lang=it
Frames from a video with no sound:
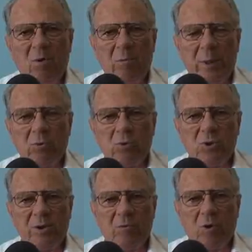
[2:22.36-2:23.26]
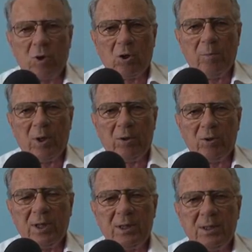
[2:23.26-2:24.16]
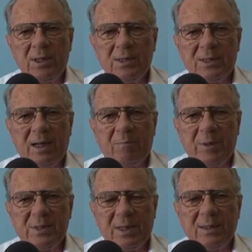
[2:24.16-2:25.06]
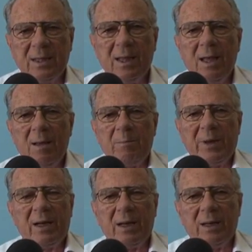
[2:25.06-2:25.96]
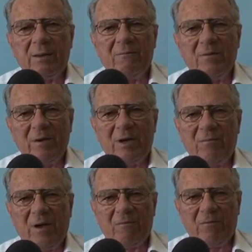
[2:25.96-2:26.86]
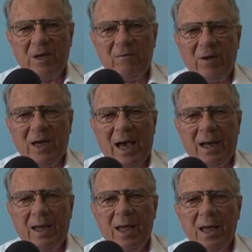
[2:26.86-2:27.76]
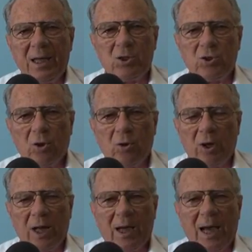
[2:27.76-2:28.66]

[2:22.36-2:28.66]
il Movimento Civico al Caboleno di Lentini sarà presente per verificare che ciò non